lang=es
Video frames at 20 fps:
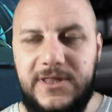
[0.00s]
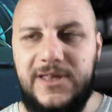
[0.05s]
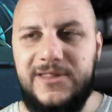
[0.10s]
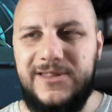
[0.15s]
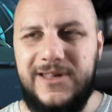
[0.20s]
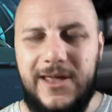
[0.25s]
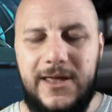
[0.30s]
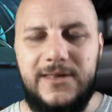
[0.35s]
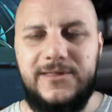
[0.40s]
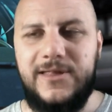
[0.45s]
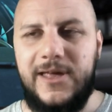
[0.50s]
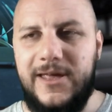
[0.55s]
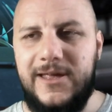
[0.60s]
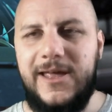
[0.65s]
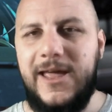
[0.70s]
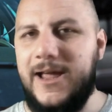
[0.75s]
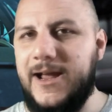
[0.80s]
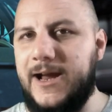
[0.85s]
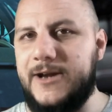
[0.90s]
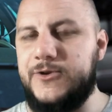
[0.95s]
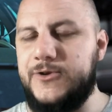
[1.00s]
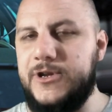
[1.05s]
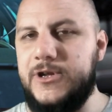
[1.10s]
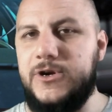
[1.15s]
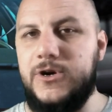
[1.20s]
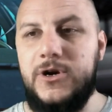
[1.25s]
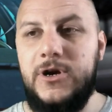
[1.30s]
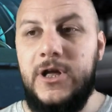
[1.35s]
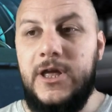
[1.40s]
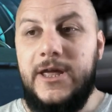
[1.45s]
Así que es,
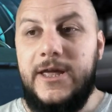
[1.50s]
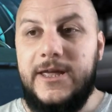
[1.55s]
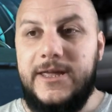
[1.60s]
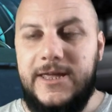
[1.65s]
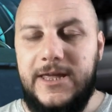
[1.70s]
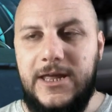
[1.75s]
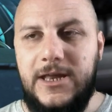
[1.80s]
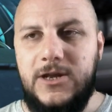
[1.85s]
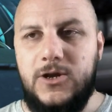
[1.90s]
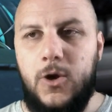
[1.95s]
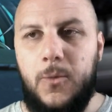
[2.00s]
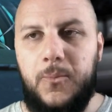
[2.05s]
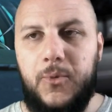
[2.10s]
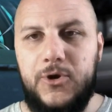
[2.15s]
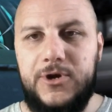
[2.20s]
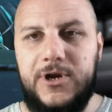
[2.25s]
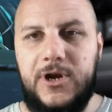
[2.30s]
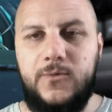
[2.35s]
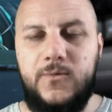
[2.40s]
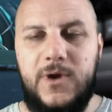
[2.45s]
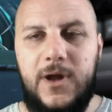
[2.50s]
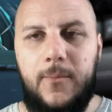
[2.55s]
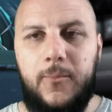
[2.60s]
canónico y lo pone en una